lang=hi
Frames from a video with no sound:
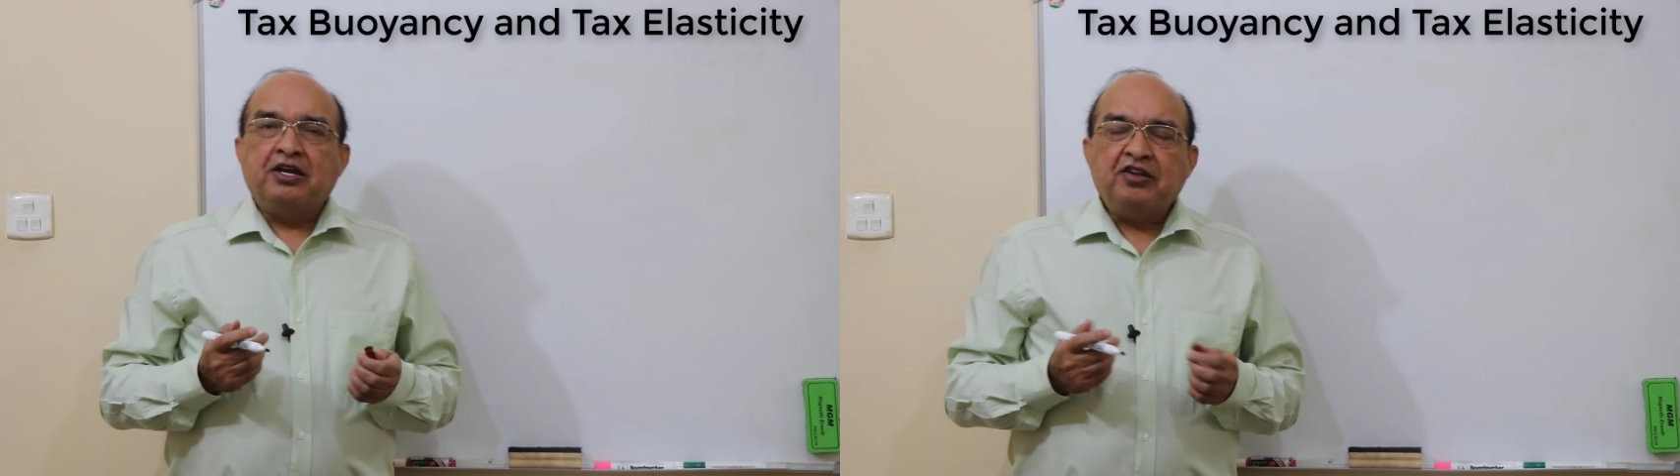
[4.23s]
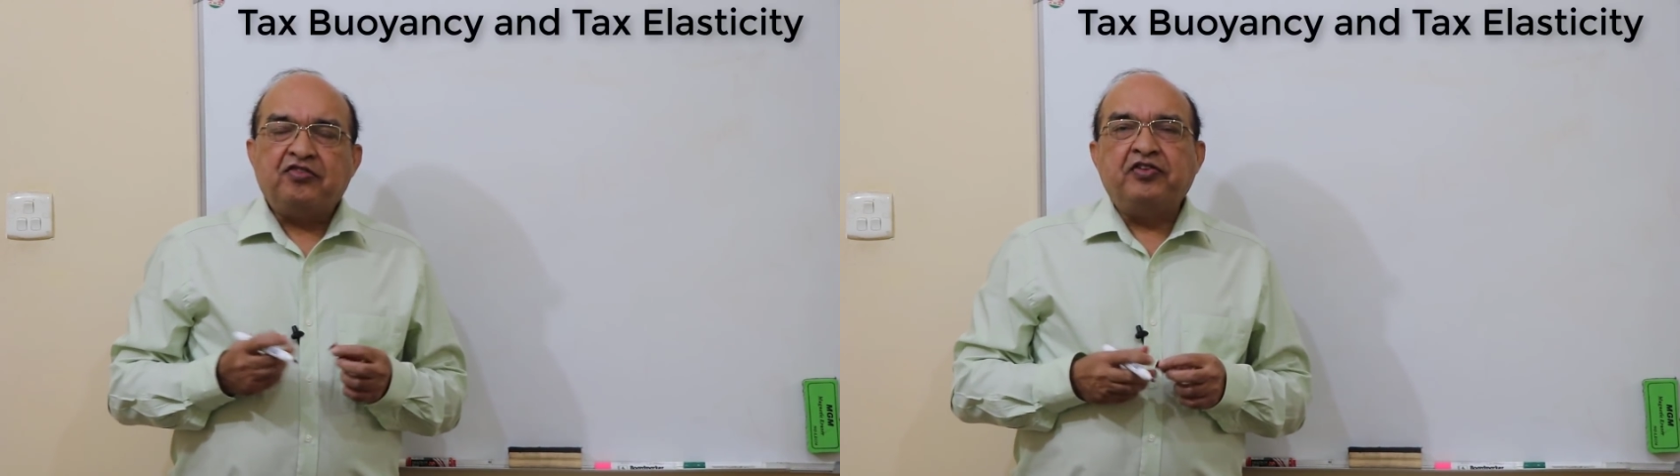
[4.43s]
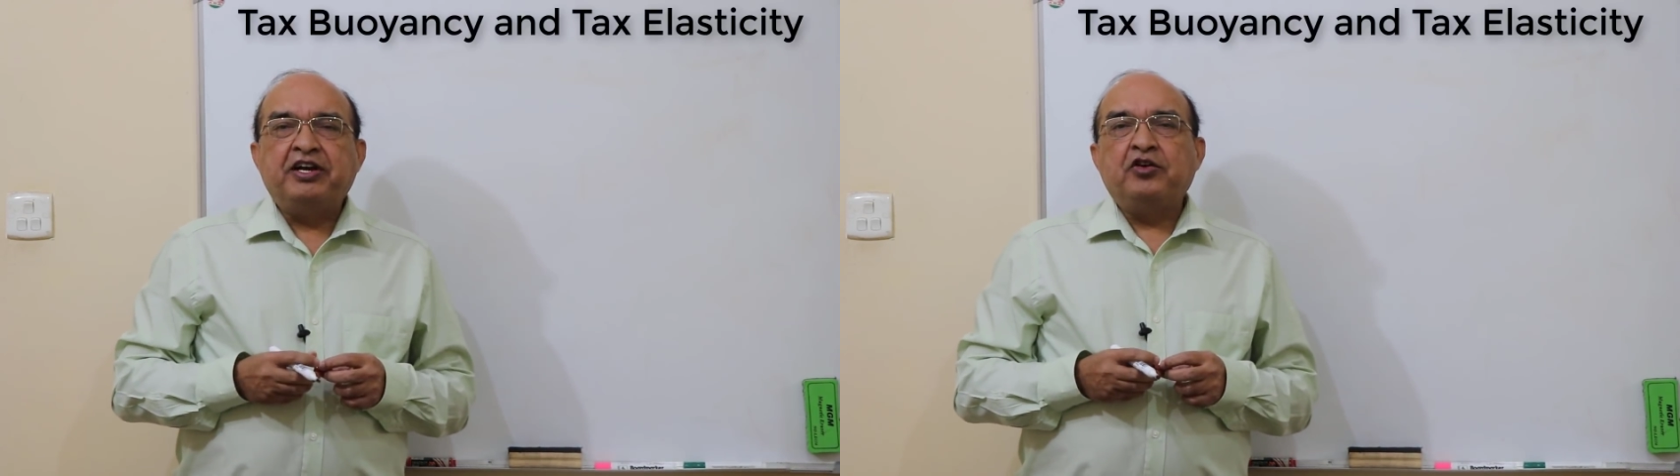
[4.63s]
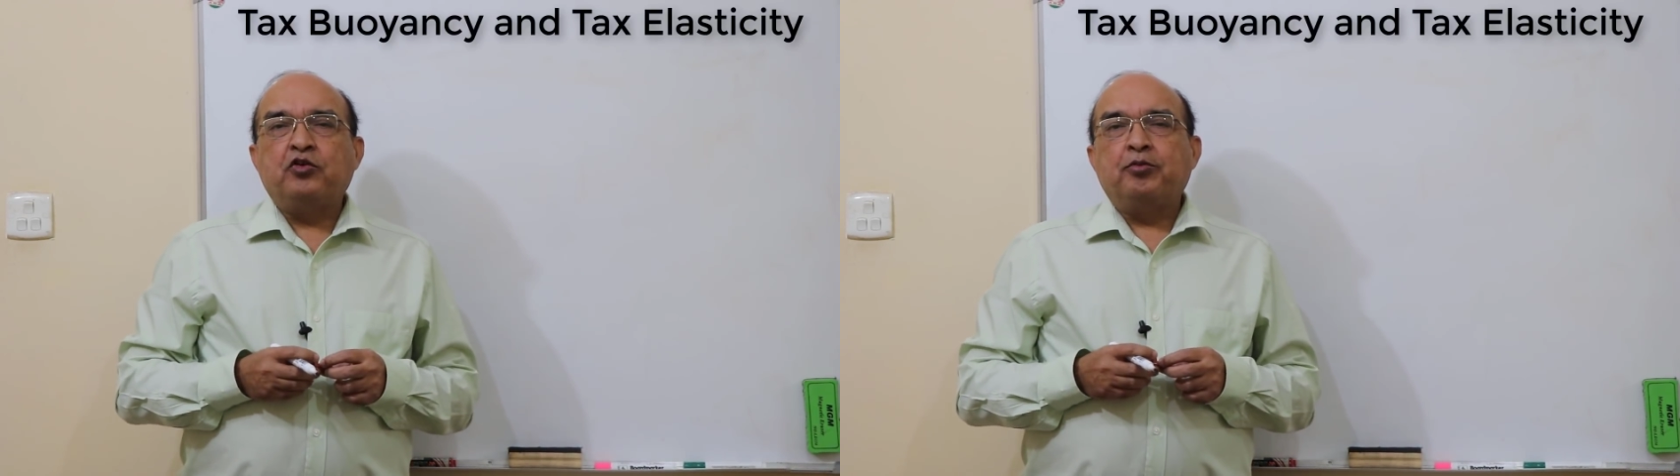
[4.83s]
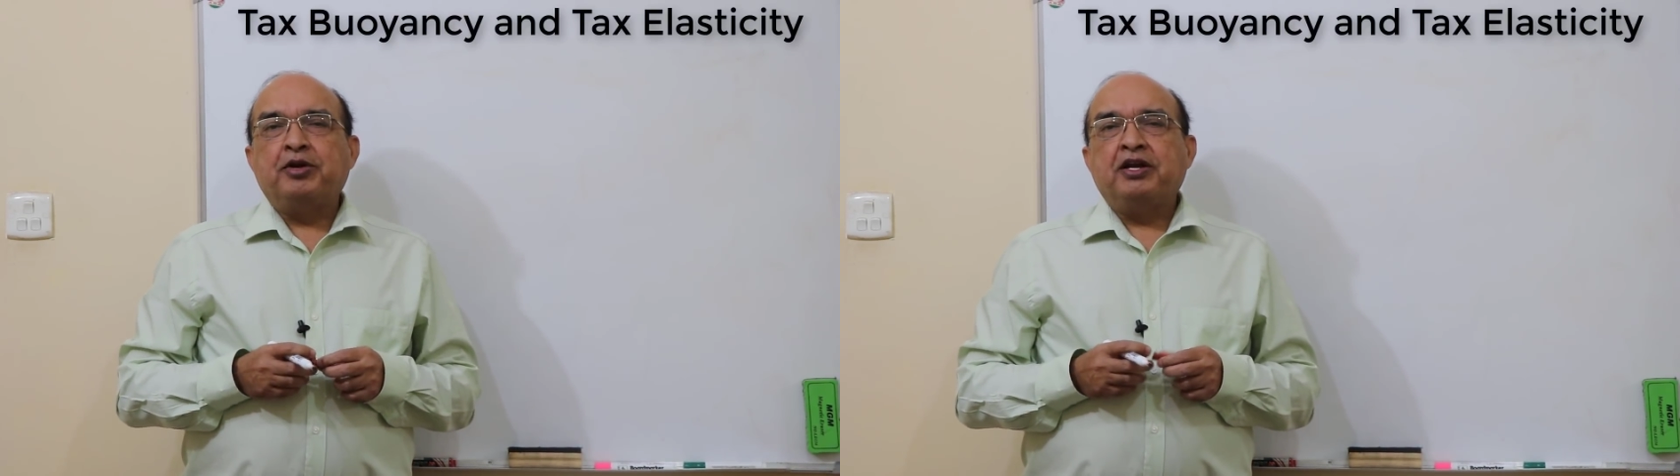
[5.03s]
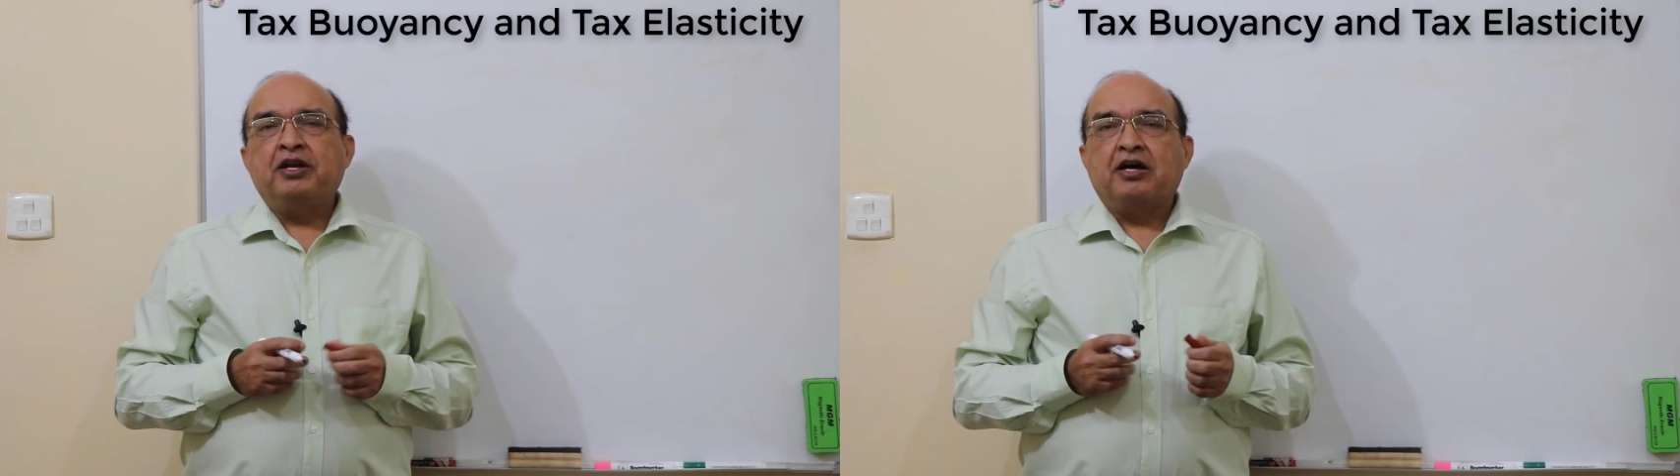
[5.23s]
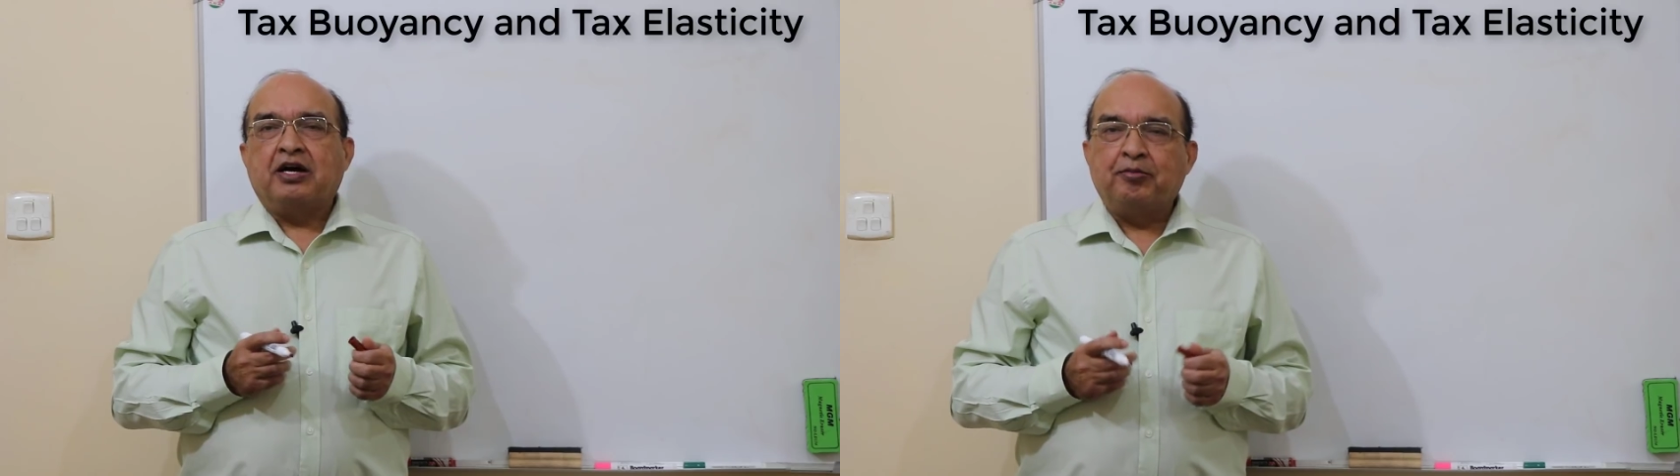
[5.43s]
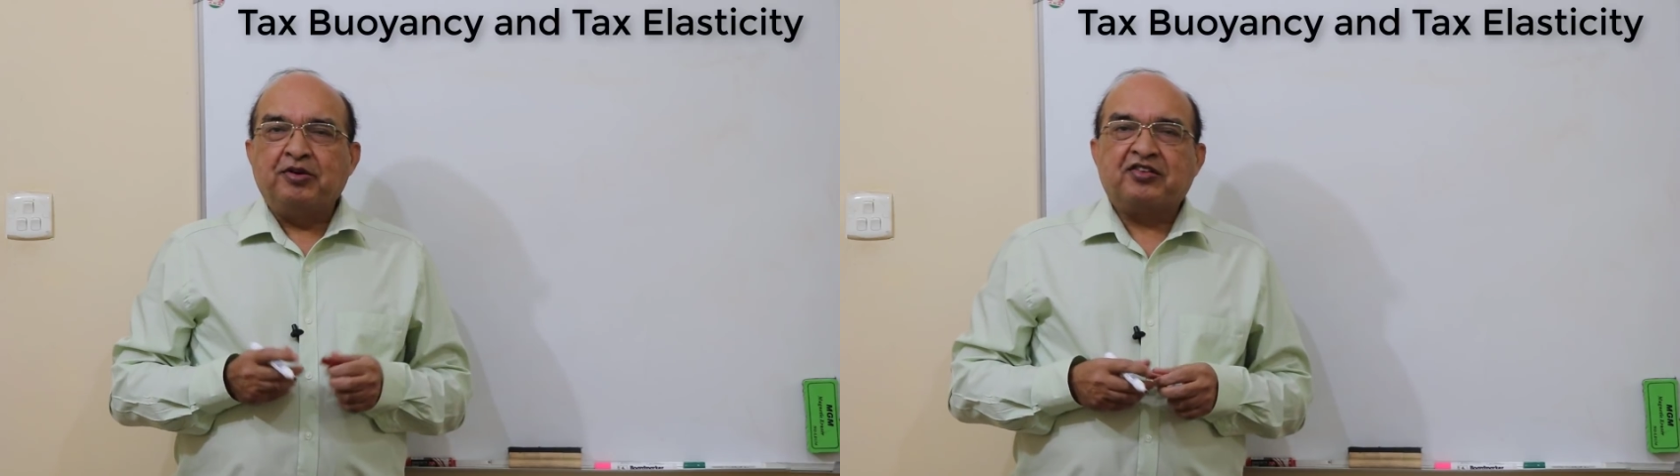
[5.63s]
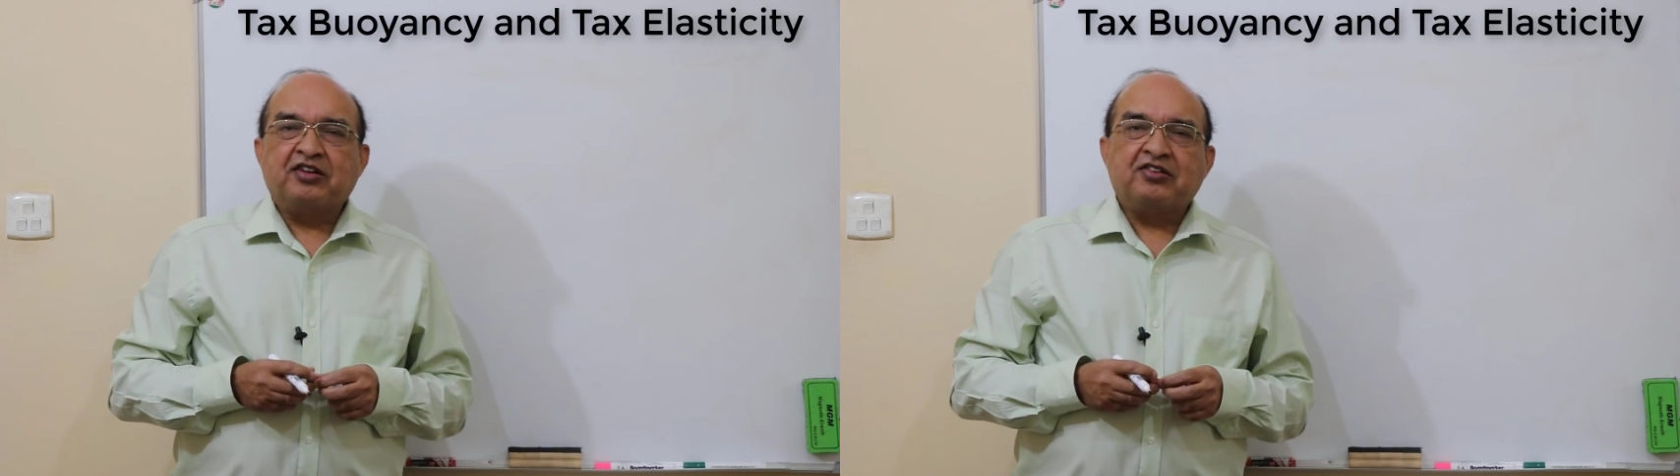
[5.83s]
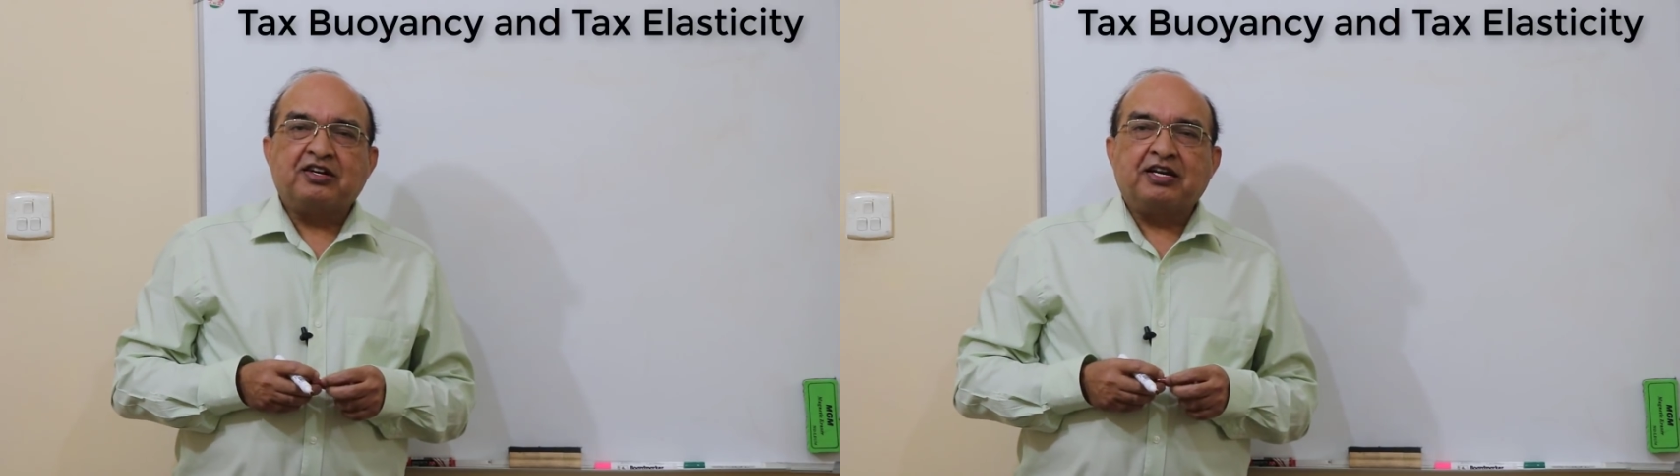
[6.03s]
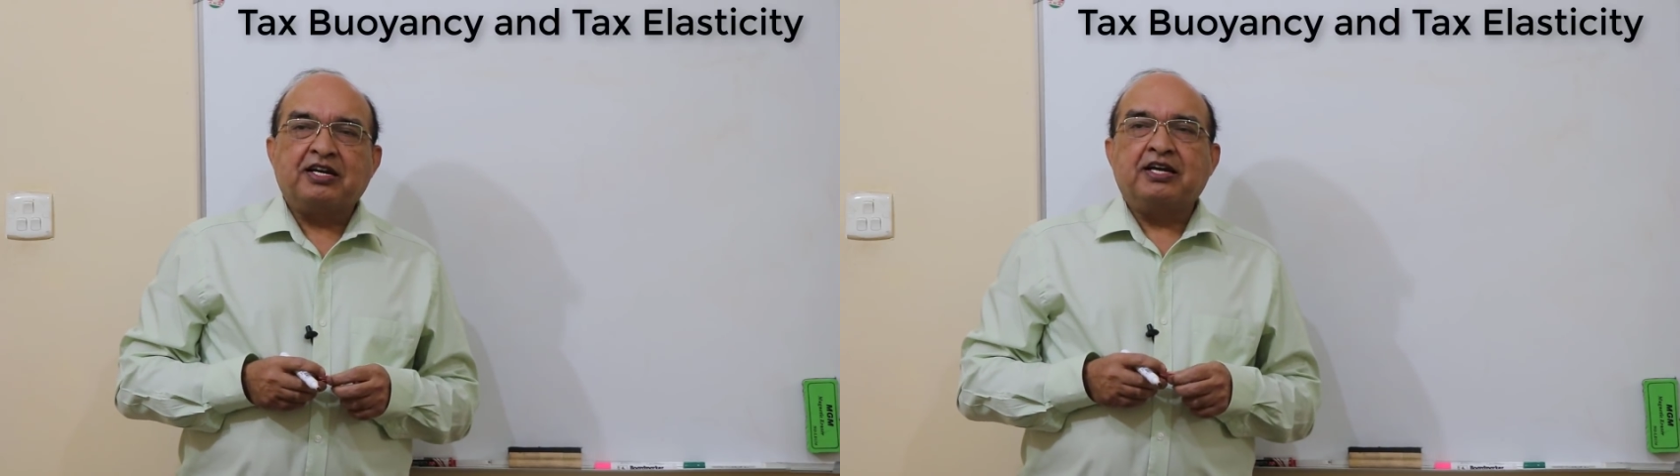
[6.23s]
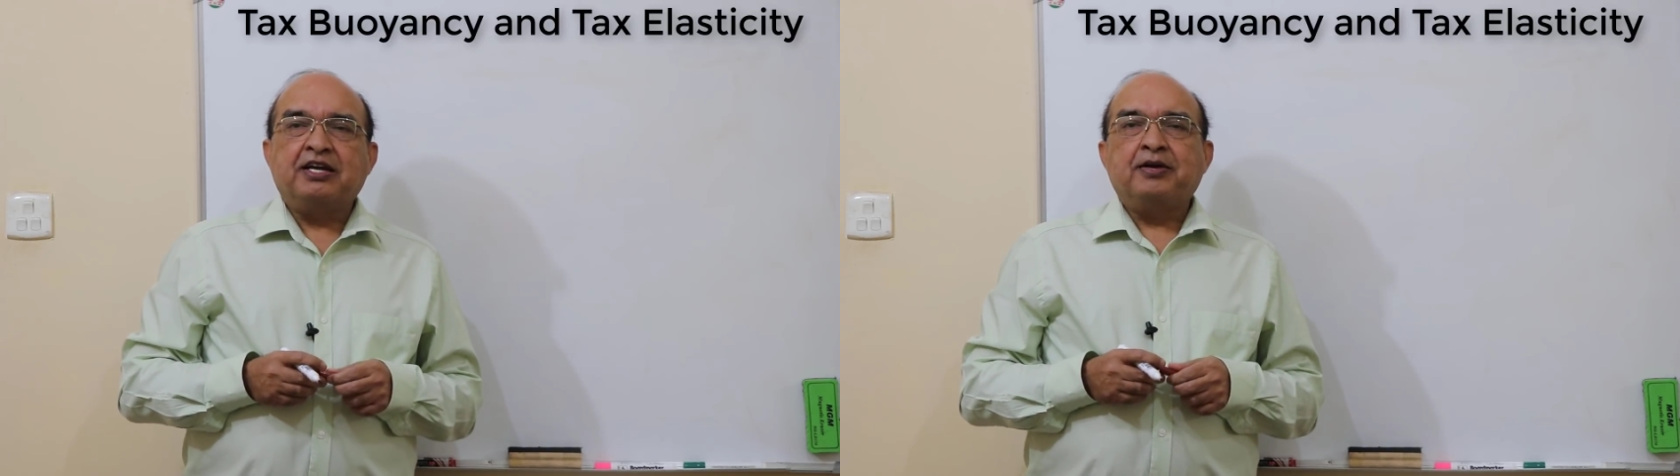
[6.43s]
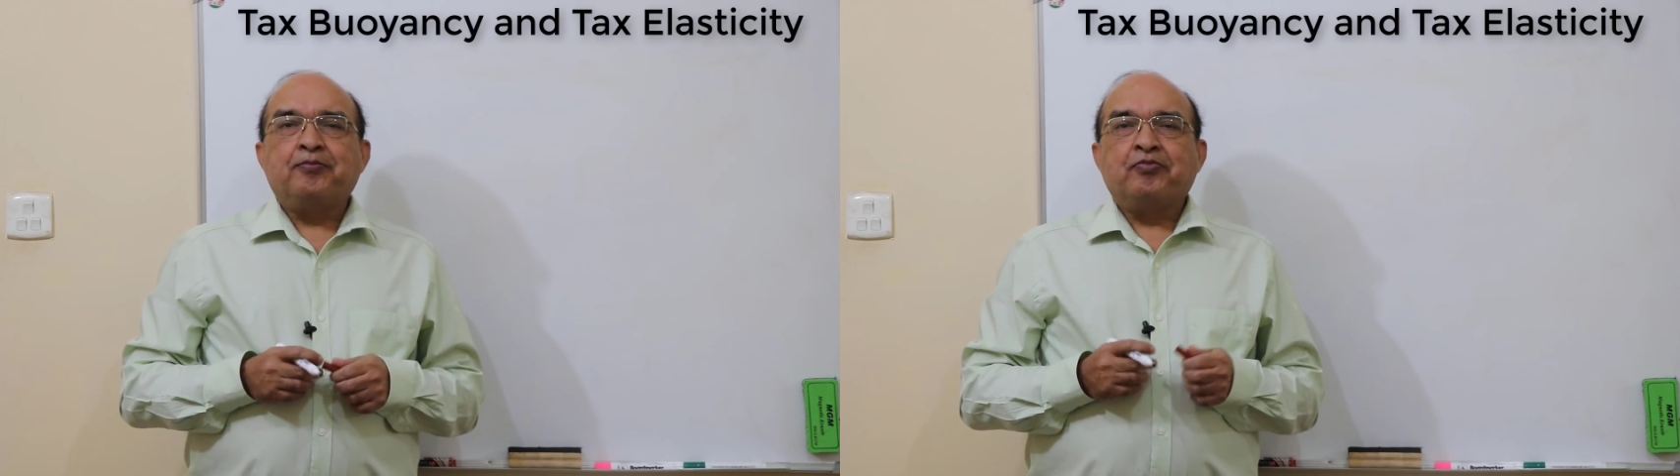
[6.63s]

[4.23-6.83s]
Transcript: इस वीडियो में हम डिस्कस करेंगे